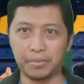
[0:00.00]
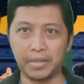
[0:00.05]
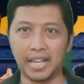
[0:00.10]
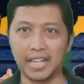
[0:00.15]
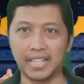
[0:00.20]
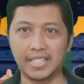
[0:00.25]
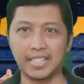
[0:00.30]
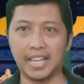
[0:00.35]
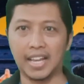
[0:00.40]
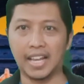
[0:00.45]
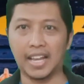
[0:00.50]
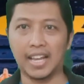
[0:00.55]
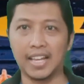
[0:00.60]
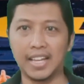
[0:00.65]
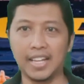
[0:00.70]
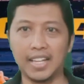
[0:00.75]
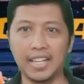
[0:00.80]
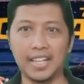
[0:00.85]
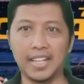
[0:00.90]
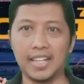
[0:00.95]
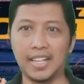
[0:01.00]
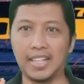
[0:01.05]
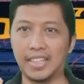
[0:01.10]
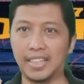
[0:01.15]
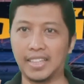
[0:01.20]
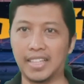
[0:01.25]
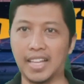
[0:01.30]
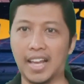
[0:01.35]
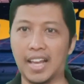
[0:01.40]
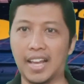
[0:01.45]
biasa
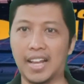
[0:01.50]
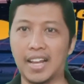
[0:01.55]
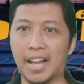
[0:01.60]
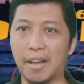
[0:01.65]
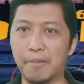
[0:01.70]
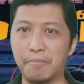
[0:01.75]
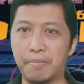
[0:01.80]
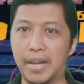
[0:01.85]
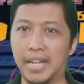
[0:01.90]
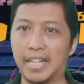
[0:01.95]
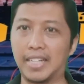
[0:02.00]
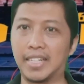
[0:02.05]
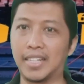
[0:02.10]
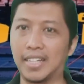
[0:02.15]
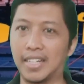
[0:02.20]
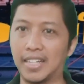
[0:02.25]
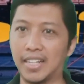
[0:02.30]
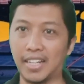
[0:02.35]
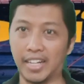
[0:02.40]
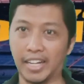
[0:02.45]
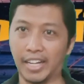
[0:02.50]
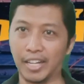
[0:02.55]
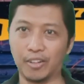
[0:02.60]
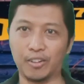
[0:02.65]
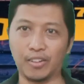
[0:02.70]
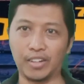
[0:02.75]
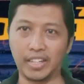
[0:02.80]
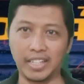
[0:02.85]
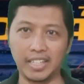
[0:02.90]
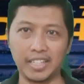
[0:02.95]
entah kapan
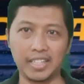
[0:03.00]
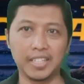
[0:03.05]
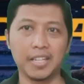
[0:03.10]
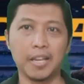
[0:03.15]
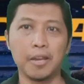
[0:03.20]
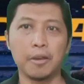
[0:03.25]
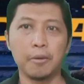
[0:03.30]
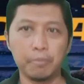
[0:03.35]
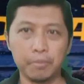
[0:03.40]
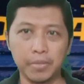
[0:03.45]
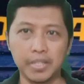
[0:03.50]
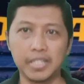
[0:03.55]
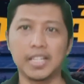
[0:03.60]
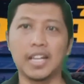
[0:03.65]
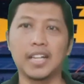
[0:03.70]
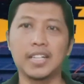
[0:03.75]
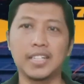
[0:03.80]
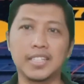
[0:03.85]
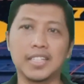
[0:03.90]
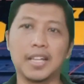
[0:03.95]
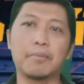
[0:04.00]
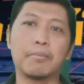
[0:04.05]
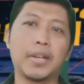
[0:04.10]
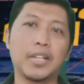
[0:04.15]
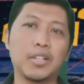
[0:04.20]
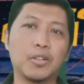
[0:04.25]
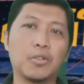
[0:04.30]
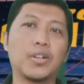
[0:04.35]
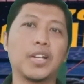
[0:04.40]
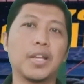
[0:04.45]
rekor ini bisa
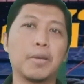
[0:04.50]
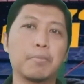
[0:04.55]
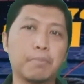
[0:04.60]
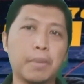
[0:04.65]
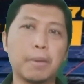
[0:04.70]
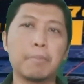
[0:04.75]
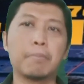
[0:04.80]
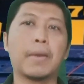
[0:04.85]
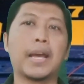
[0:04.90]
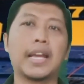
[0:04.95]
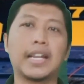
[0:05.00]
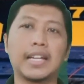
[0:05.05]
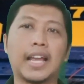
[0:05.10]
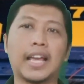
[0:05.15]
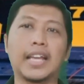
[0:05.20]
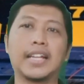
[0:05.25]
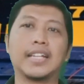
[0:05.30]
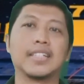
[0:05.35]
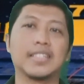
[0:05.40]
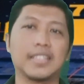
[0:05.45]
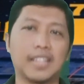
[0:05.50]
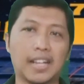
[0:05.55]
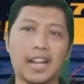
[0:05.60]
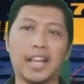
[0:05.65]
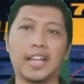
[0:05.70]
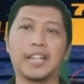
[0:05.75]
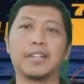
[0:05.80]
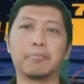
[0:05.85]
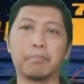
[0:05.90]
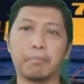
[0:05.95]
disamai oleh pemain lain
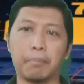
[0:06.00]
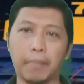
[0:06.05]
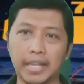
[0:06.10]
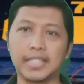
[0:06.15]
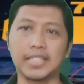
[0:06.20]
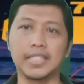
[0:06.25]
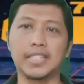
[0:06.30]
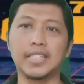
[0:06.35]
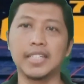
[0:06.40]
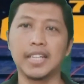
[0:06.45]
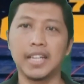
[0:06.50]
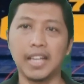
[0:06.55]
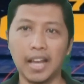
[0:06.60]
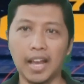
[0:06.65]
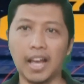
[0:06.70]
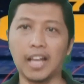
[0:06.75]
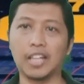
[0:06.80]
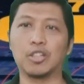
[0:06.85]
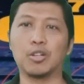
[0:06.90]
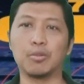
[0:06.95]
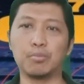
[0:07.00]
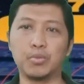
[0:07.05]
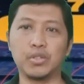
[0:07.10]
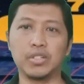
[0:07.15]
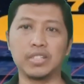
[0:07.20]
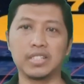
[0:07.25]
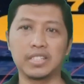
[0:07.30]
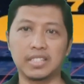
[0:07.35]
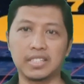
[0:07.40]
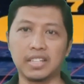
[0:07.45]
selain Messi
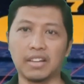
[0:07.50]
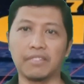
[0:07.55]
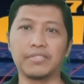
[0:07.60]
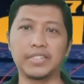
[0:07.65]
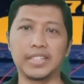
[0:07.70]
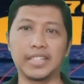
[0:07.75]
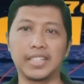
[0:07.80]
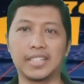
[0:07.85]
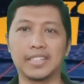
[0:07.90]
ataupun sapi.